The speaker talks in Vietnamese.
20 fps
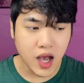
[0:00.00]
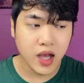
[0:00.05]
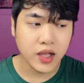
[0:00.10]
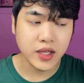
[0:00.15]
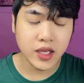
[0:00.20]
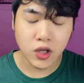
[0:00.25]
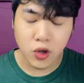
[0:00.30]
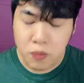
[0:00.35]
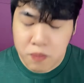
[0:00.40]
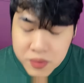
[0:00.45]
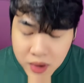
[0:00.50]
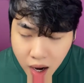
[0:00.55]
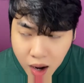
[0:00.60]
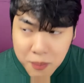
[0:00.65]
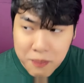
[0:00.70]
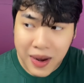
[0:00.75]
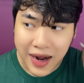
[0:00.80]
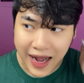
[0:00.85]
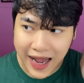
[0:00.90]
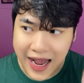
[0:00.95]
Thì lúc đó
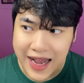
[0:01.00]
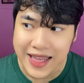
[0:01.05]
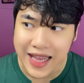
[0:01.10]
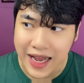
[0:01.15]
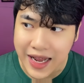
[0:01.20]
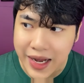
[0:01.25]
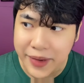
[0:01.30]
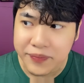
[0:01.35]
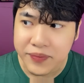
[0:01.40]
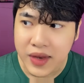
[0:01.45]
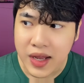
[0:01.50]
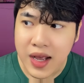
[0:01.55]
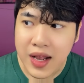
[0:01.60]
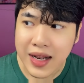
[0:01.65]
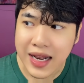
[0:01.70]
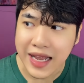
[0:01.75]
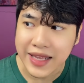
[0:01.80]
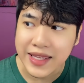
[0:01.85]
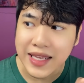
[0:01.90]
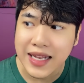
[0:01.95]
mà nghe vậy á
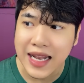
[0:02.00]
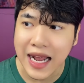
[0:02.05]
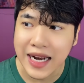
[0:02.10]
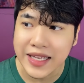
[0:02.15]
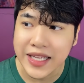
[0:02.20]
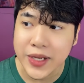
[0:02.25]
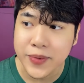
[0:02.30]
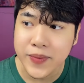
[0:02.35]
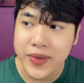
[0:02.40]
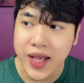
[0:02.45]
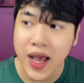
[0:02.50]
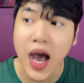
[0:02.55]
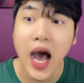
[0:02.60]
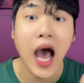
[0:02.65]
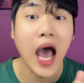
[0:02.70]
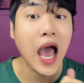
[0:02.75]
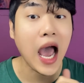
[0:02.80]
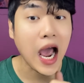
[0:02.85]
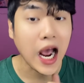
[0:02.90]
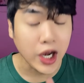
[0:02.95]
là chị Lành chị mới nhớ,
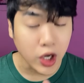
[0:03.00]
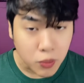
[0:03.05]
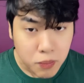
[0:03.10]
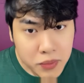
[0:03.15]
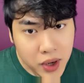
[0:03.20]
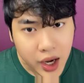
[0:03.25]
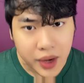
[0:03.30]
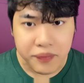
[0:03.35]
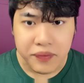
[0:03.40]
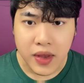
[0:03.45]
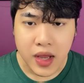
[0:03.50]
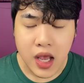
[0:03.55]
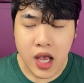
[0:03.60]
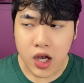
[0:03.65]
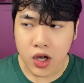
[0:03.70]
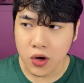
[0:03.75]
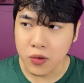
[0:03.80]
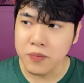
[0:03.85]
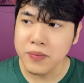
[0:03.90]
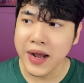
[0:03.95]
à đúng rồi,
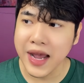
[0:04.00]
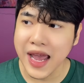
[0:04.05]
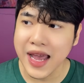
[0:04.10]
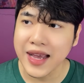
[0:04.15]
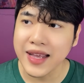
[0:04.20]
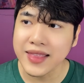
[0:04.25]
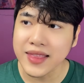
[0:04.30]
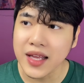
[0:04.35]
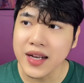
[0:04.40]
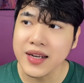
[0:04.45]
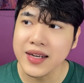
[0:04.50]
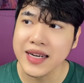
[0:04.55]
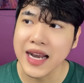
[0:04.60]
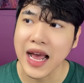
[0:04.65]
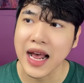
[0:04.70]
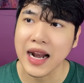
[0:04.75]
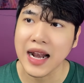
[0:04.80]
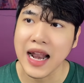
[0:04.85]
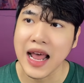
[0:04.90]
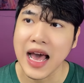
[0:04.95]
cũng nghe cái tin
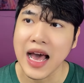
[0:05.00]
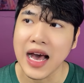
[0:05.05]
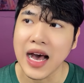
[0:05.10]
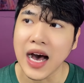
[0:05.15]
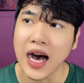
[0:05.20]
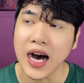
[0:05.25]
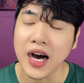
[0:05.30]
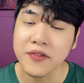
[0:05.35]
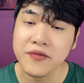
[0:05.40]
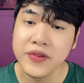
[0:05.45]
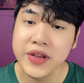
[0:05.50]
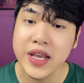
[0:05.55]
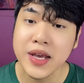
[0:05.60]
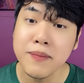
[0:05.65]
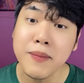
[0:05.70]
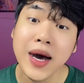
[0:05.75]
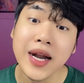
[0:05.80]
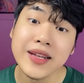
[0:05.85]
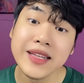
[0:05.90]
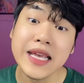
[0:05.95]
rằng là ở phía
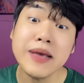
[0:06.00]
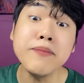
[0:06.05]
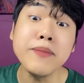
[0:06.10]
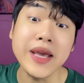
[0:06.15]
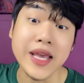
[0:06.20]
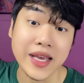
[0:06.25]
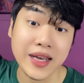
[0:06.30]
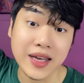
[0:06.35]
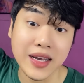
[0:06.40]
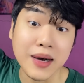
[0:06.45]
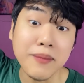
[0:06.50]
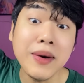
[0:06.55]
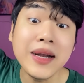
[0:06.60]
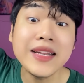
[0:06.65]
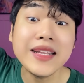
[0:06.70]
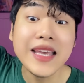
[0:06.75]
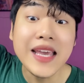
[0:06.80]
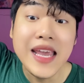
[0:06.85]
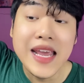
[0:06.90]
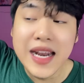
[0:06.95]
bên cái miệt ở
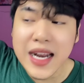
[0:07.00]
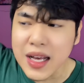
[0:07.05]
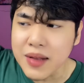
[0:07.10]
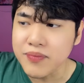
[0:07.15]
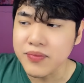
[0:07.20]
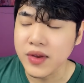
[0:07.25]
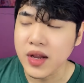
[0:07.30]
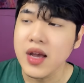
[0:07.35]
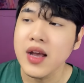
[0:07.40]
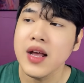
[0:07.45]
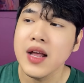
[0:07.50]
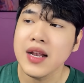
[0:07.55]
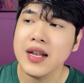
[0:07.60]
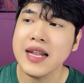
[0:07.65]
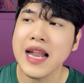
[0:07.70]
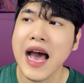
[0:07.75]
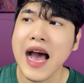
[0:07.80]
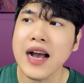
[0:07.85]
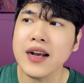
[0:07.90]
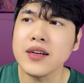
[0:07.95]
bên kia đó
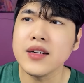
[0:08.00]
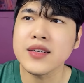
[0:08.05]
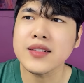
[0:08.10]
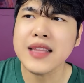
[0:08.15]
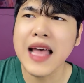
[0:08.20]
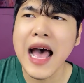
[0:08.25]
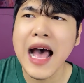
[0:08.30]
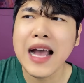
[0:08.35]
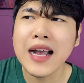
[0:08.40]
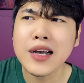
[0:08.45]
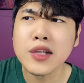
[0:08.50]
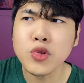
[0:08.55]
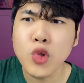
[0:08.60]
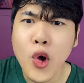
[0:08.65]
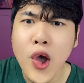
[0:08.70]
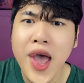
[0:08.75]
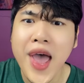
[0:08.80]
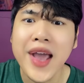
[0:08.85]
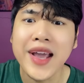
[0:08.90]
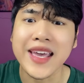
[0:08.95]
là người ta có
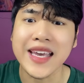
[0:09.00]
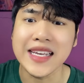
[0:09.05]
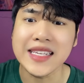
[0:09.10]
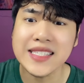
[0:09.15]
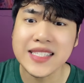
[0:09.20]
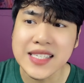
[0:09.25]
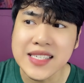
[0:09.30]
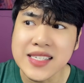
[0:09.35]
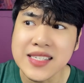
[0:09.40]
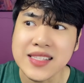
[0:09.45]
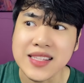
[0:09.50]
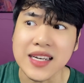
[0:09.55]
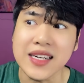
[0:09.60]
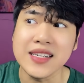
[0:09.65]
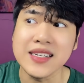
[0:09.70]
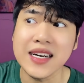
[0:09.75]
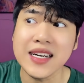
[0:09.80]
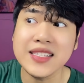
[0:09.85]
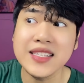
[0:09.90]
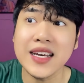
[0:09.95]
thuê kỹ sư
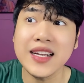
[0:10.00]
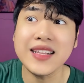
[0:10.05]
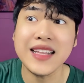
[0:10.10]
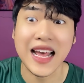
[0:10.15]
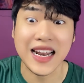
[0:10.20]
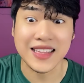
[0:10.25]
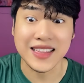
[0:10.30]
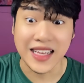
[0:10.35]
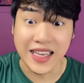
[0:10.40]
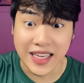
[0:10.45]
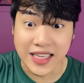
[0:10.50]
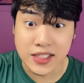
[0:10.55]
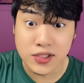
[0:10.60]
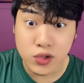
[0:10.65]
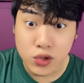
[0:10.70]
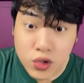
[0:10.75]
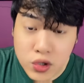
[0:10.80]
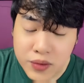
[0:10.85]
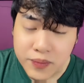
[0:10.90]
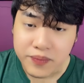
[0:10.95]
từ ở trên thành thị
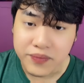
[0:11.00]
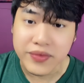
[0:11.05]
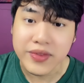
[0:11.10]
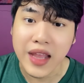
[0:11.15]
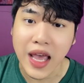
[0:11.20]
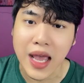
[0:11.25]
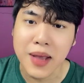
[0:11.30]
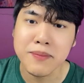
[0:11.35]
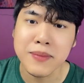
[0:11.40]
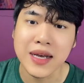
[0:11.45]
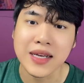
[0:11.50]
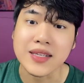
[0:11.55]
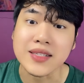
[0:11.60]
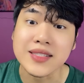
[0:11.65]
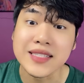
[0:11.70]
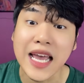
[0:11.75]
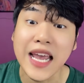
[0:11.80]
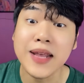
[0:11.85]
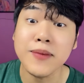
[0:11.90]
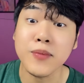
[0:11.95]
xuống để mà
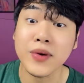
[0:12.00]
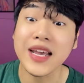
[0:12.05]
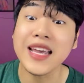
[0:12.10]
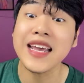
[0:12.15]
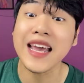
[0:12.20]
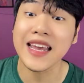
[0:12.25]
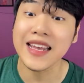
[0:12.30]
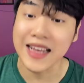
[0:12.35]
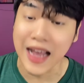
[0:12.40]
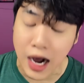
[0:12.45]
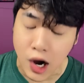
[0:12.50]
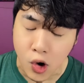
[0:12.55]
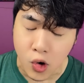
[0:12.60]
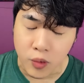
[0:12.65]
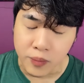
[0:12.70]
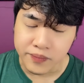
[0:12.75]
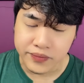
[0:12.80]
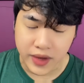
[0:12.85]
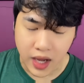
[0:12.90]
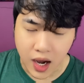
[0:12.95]
xây một cái cây
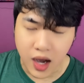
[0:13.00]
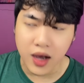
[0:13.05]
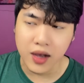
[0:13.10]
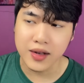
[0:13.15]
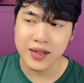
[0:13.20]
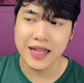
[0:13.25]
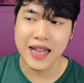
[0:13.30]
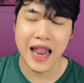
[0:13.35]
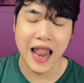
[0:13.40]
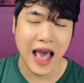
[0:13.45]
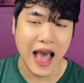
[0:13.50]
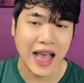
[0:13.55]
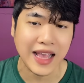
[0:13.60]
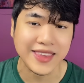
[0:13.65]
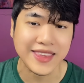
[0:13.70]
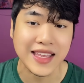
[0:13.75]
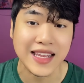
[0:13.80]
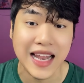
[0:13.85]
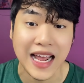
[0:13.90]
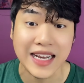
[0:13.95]
cầu. Đó là
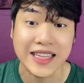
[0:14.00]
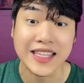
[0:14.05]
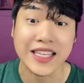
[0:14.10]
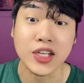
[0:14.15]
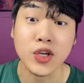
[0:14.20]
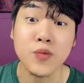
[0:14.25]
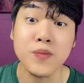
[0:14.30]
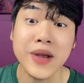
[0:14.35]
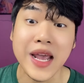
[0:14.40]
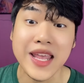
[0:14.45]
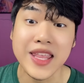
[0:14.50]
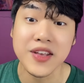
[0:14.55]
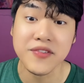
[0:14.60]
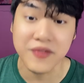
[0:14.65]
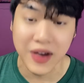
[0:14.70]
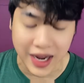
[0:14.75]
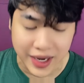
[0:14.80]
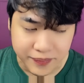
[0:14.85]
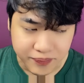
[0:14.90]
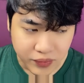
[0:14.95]
chị Lành chị cũng nghe như
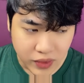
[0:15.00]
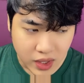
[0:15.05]
vậy.